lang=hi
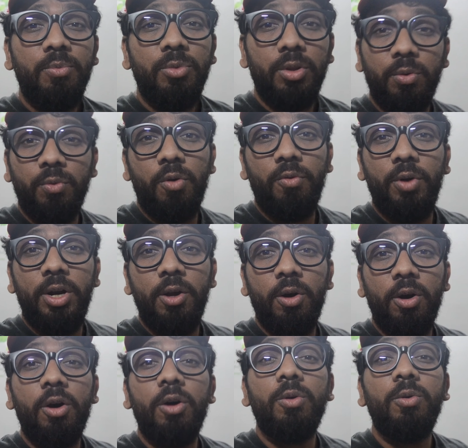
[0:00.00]
तो वो वीडियो
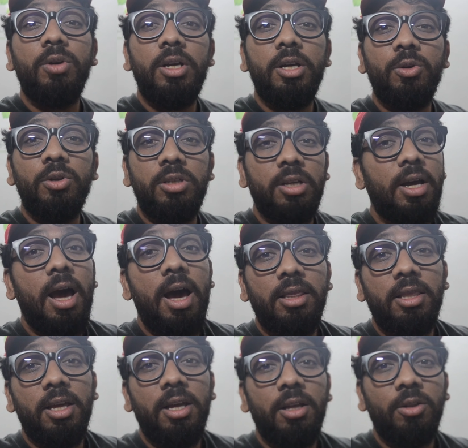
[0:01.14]
और उनकी जो
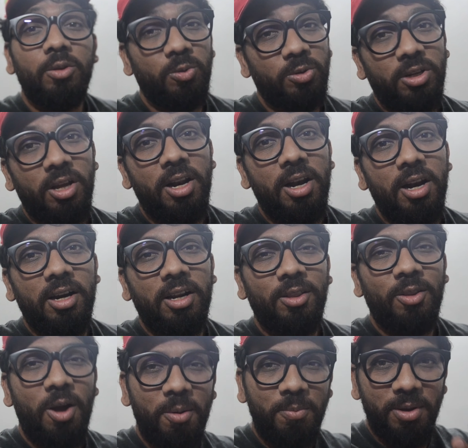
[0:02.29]
शिकायतें हैं तो उसके रिलेटेड है
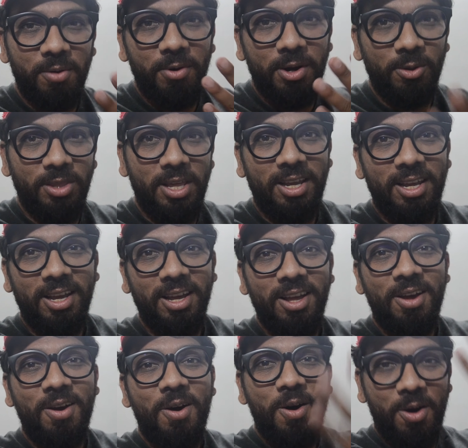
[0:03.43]
तो आप ये वीडियो देखिए
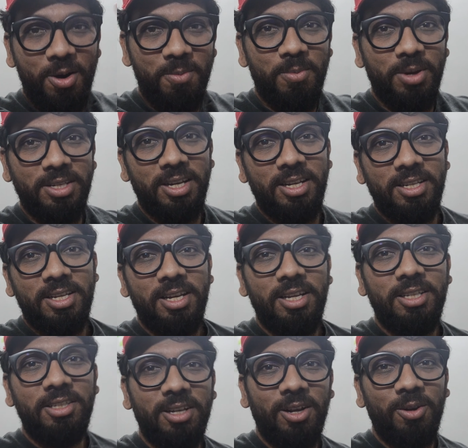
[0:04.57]
और मज़े कीजिए
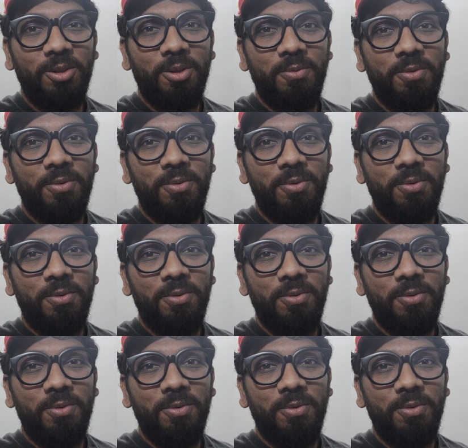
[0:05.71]
चलो तो